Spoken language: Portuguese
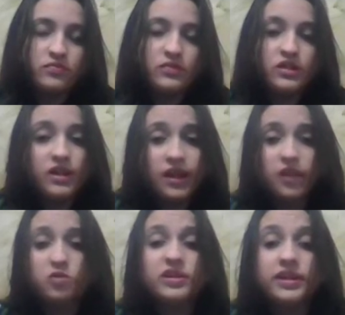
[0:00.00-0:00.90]

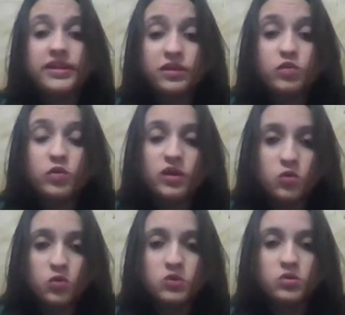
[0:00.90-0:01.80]
Claro, entrarei com
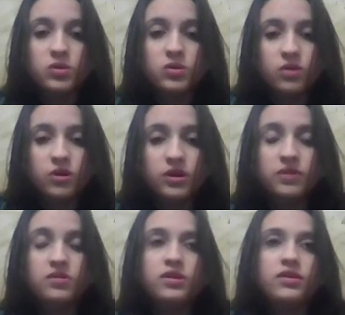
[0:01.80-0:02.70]
recurso agora
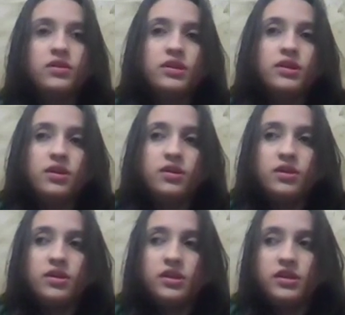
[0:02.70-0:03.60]

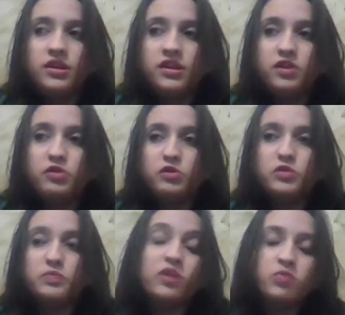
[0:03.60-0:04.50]
e
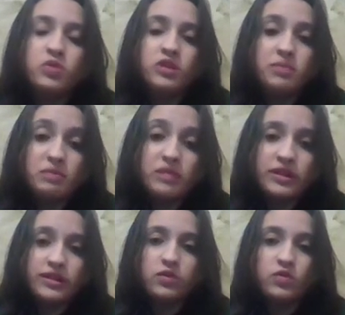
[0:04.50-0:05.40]
espero poder me
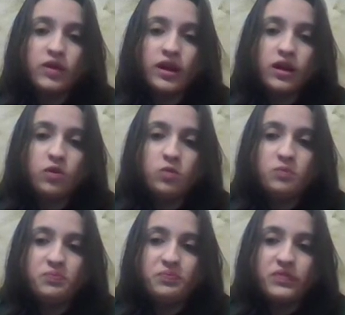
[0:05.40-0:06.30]
manter no cargo
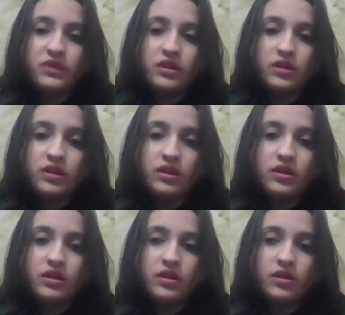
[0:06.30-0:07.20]

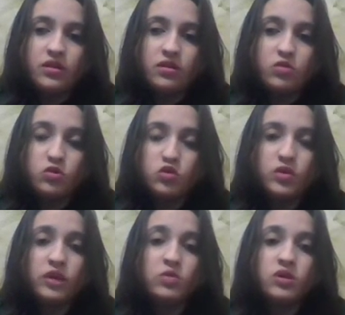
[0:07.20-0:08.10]
e continuar
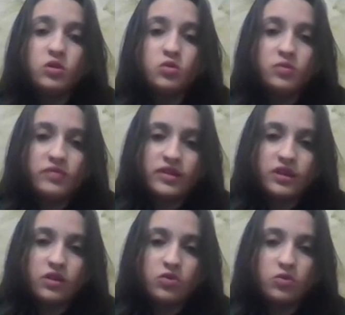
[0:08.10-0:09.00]
atuando como
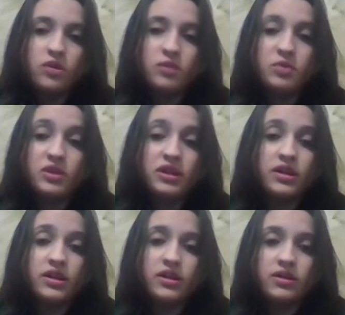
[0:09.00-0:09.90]
vereadora, porque